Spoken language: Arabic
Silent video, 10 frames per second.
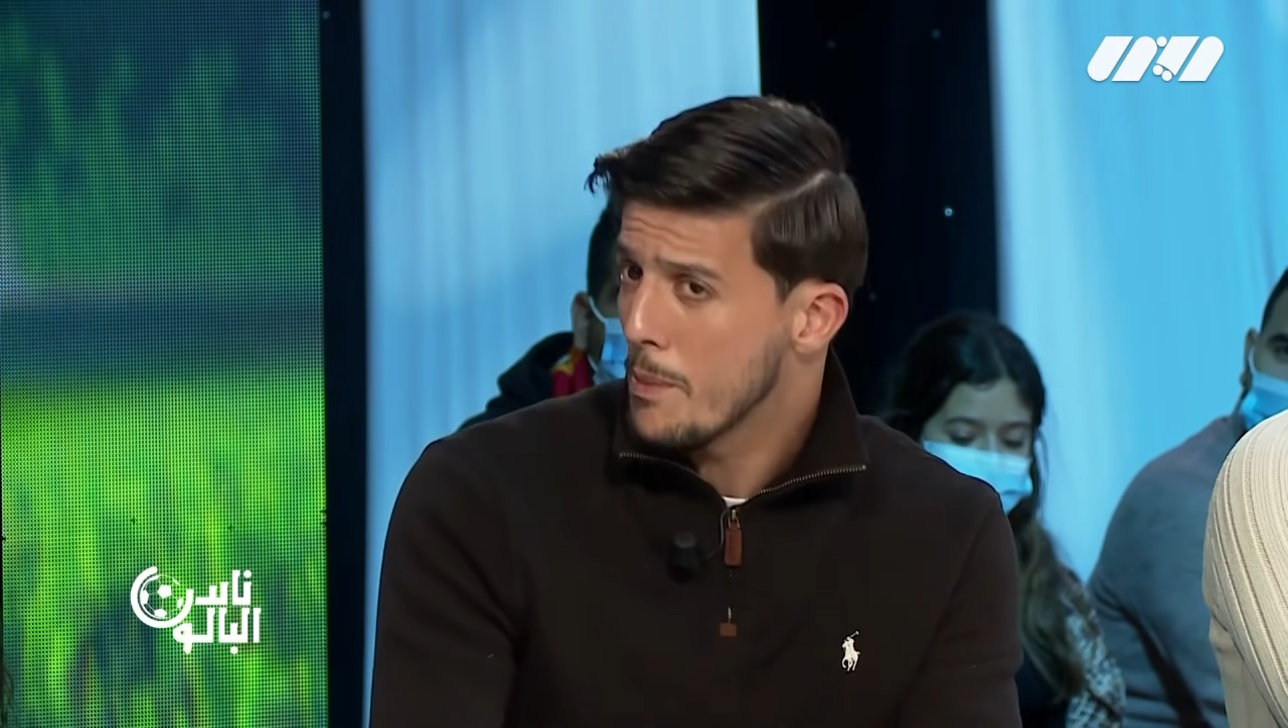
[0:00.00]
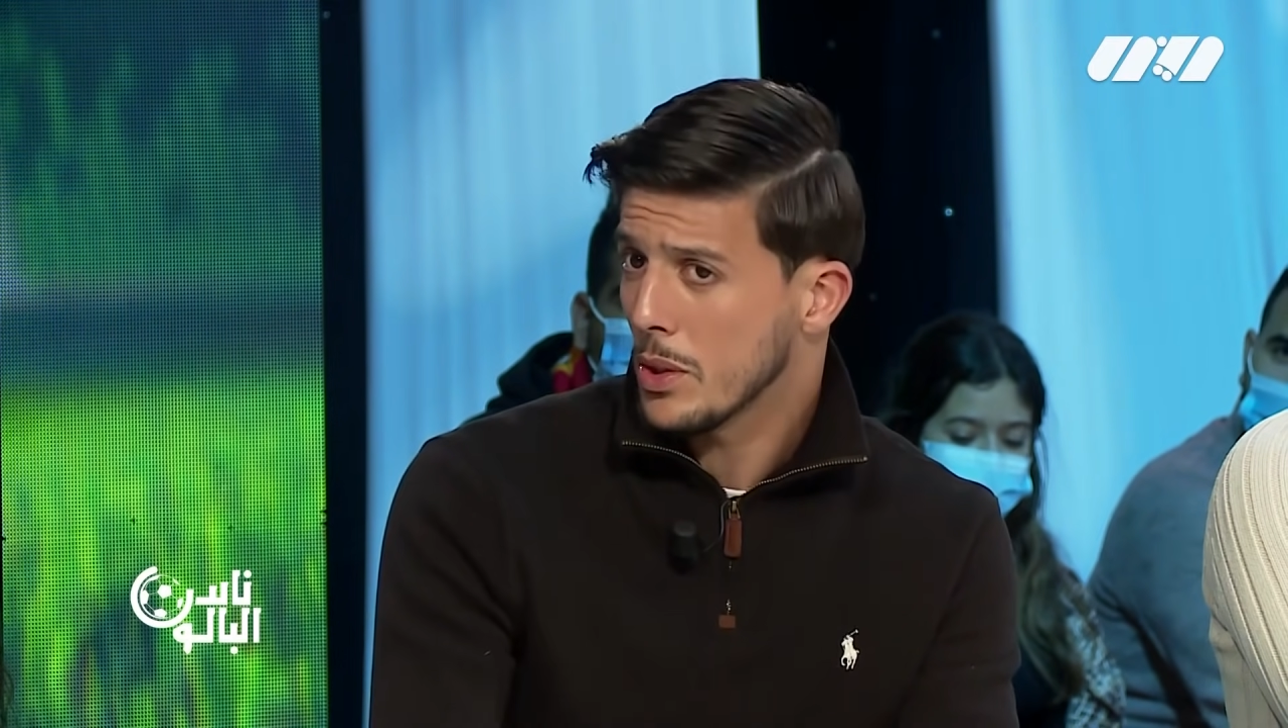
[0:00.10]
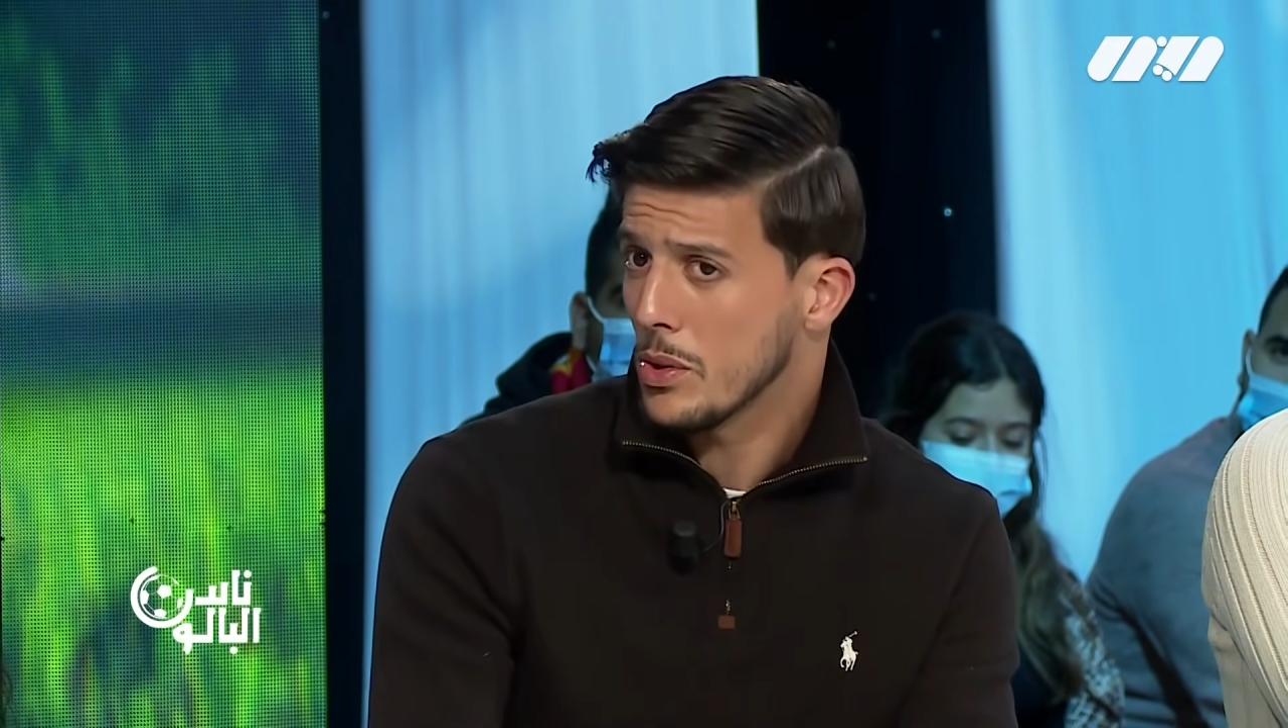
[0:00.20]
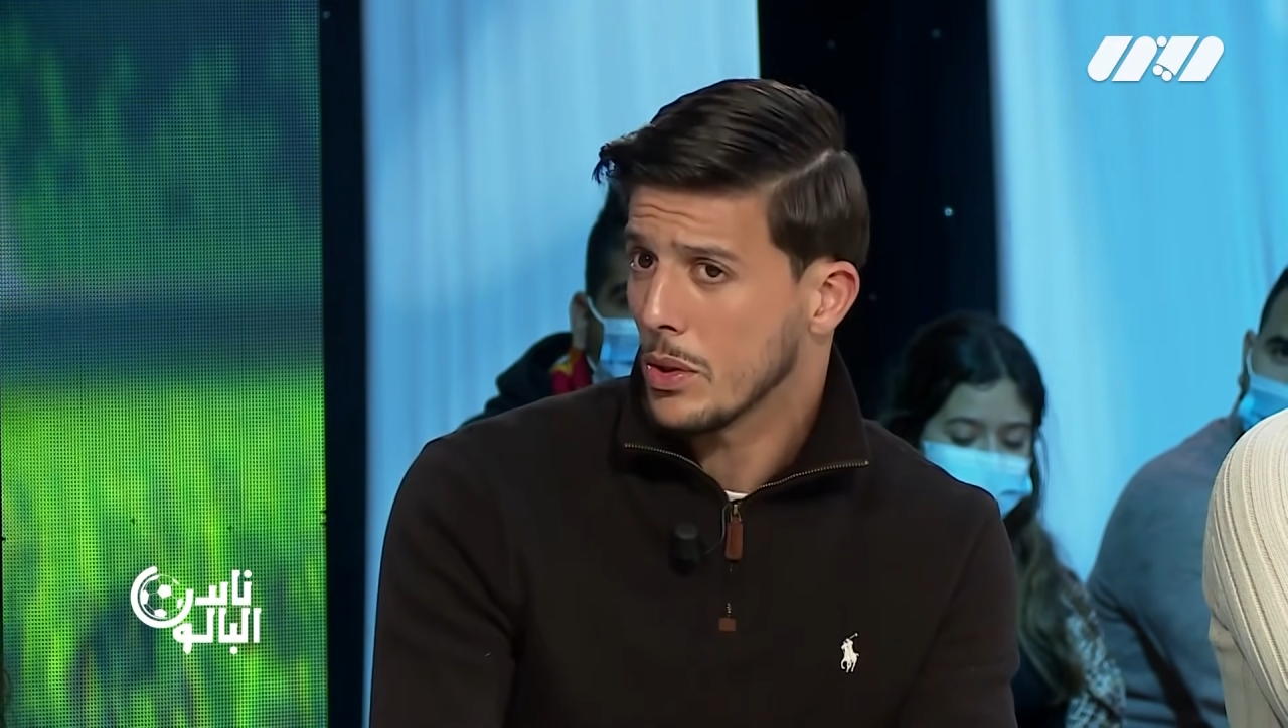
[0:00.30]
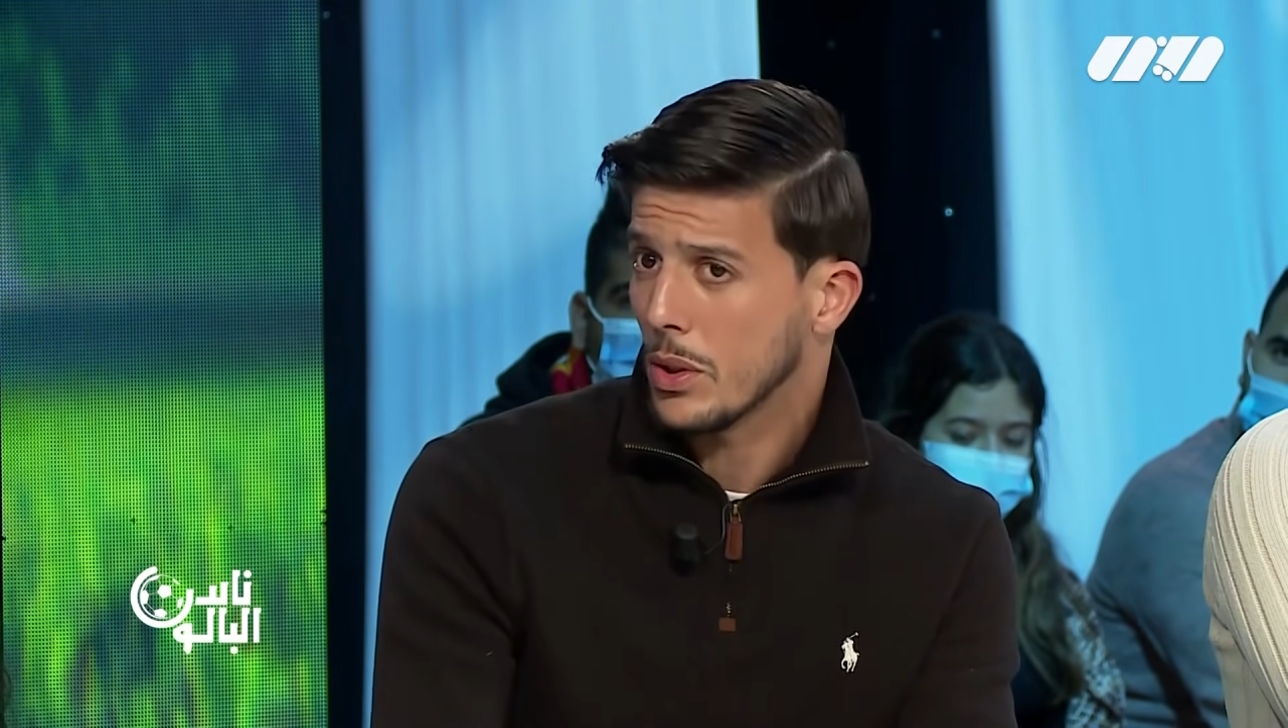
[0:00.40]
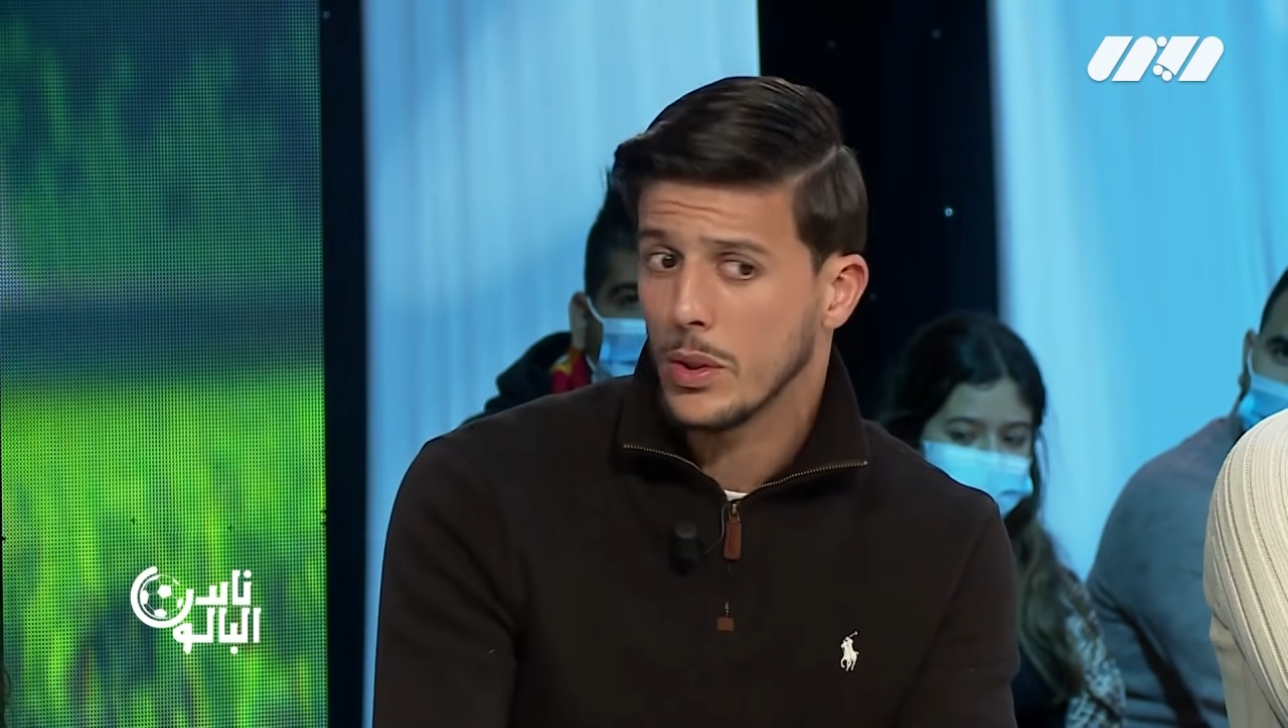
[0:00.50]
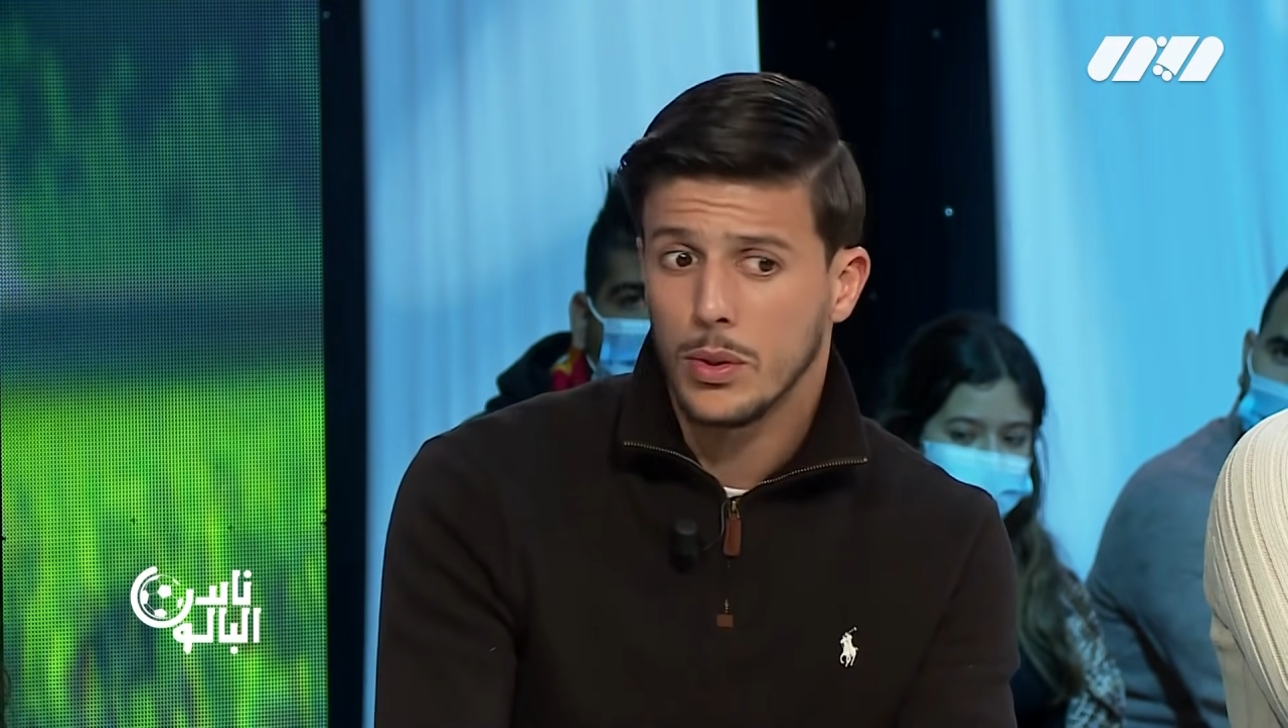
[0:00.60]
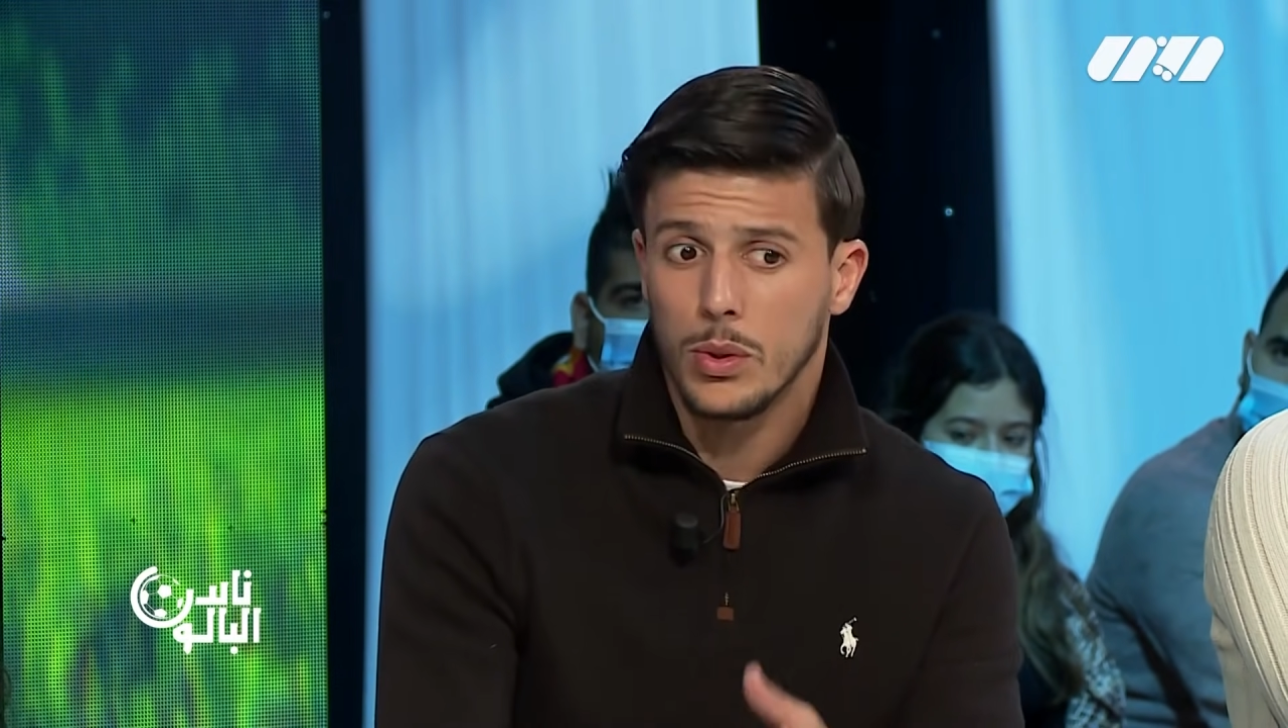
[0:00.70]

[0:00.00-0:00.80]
ماتش سور 30